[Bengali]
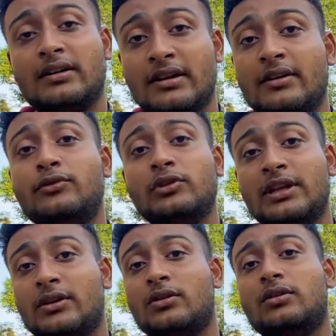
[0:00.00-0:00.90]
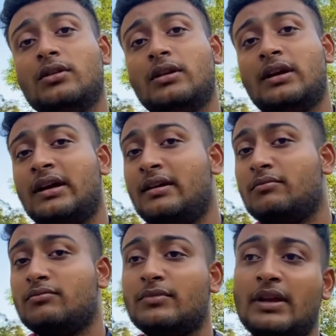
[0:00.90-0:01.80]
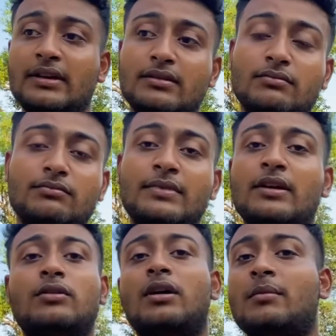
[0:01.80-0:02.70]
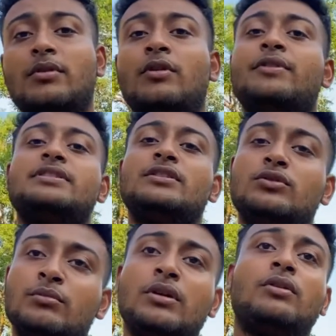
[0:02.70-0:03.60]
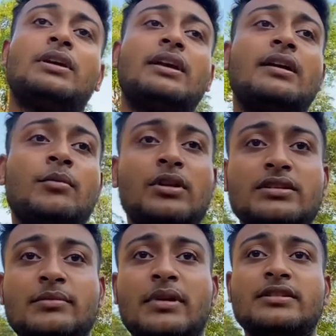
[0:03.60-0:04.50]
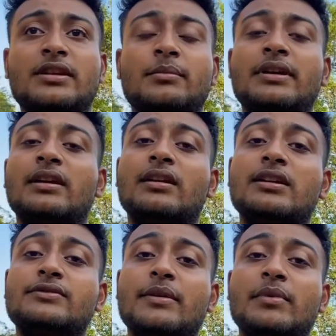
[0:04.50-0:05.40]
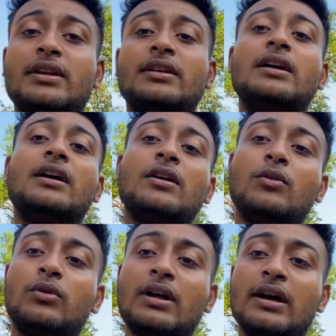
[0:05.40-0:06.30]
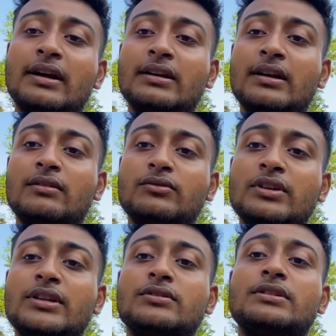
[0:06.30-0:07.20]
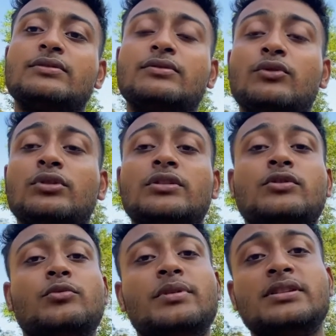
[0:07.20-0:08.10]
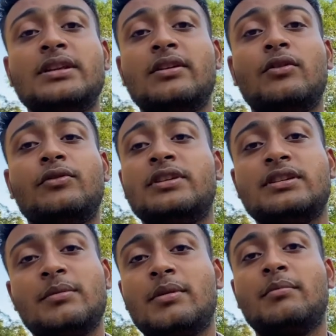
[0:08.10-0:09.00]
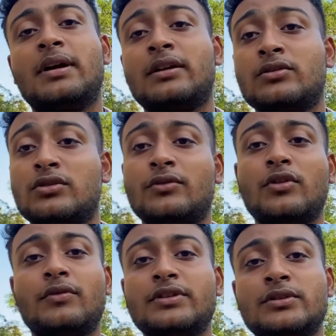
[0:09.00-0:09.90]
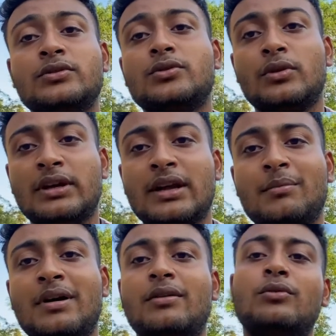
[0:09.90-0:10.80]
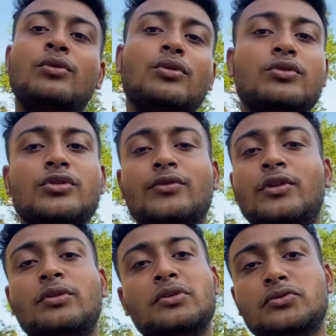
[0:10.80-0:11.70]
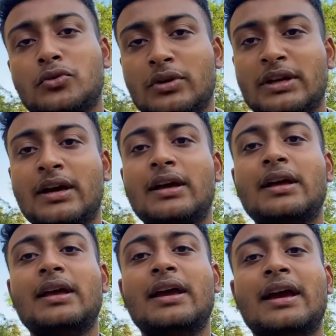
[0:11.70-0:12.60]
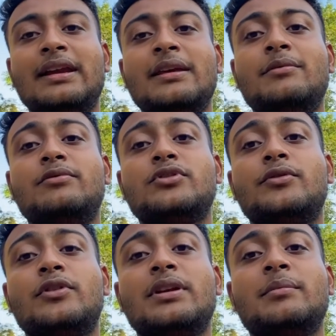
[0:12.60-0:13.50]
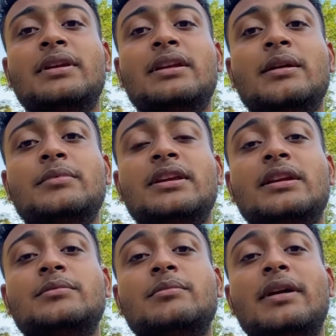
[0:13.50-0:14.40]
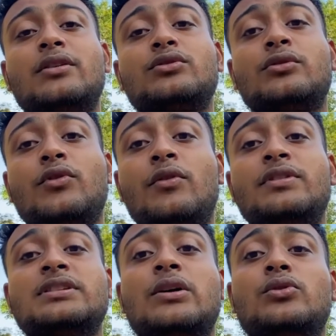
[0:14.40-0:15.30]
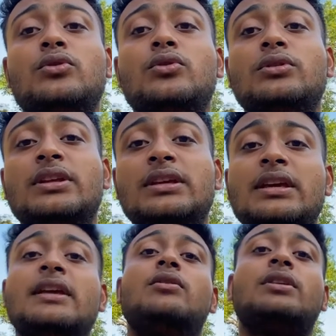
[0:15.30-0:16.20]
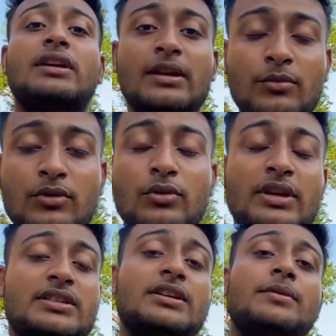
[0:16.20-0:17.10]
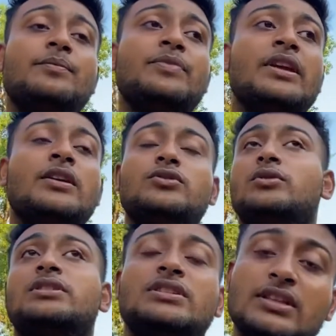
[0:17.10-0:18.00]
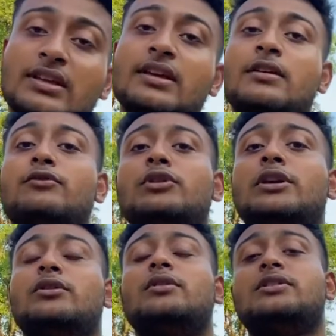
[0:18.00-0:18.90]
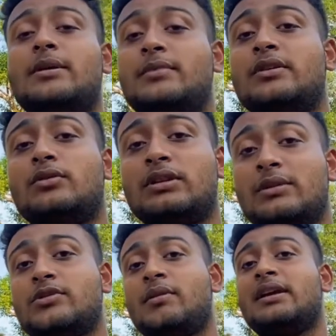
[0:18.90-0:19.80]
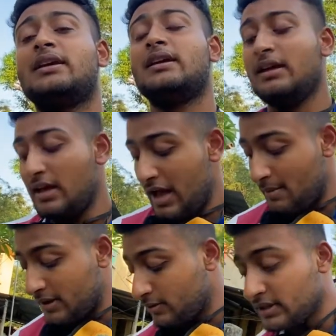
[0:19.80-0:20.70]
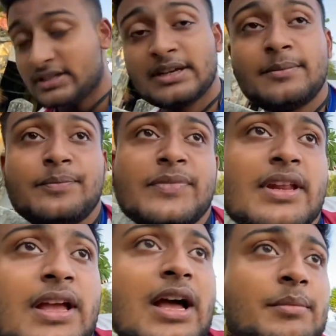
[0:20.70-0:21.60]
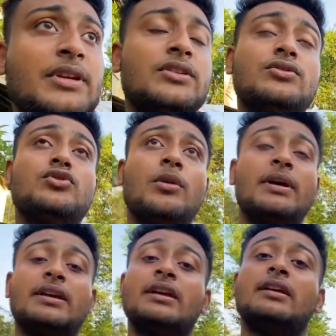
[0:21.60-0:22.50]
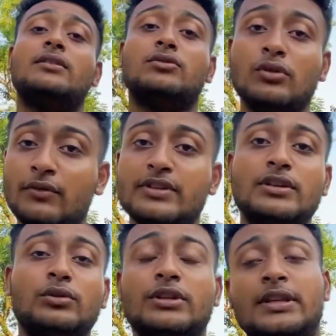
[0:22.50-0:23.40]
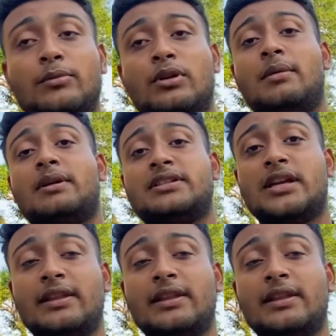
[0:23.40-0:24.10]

কেয়ারফুল থেকো লাইক um, দেখো অবভিয়াসলি তোমরা অনেকে এমন আছে যারা মিডল ক্লাস ফ্যামিলির ওরা একটা থ্রি থাউজেন্ড ফোর থাউজেন্ড রুপিস দিয়ে অবভিয়াসলি আমরা মাইক্রোসফট অফিস ইউজ করি না বা অন্য কোনো সফটওয়্যারও ইউজ করি না অ্যান্ড এই সফটওয়্যারটা মেনলি আমি দেখলাম যে মাইক্রোসফট অফিস ডাউনলোড করতে গিয়েই অনেকের এমন হয়েছে সো এই জিনিসটাতে কেয়ারফুল থেকো সাবধান করে দিলাম সবাইকে আমার হয়েছে আমি সবাইকে তো অবভিয়াসলি হতে দেবো না আমাকে যারা